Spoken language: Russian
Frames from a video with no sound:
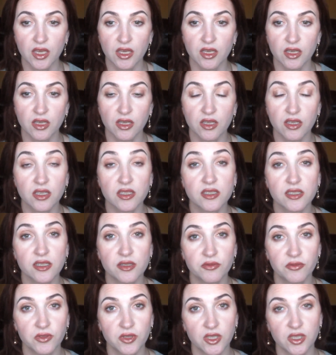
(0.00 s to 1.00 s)
И если
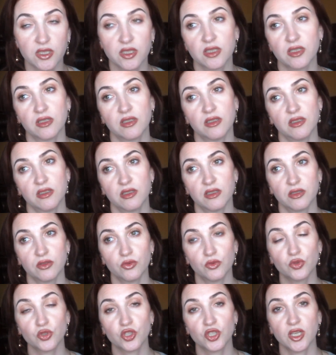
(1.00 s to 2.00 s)
вы э,
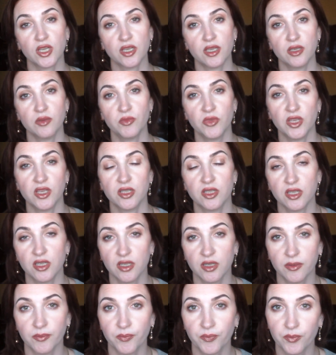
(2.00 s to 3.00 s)
уже
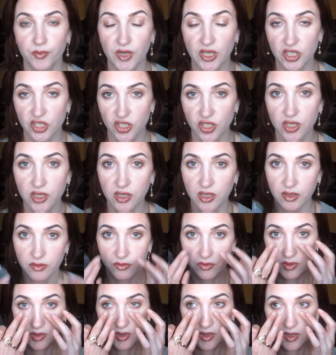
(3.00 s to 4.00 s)
имеете морщинки,
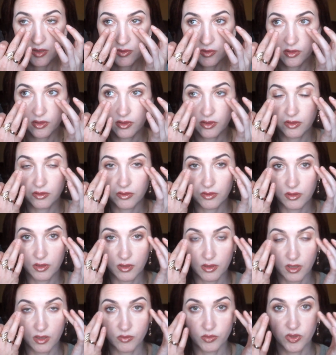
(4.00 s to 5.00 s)
вот, да, вот
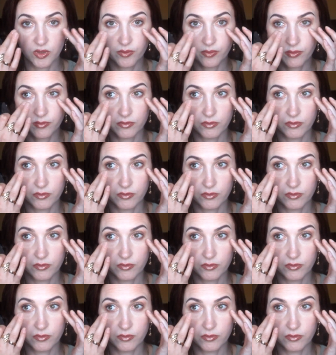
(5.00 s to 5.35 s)
как бы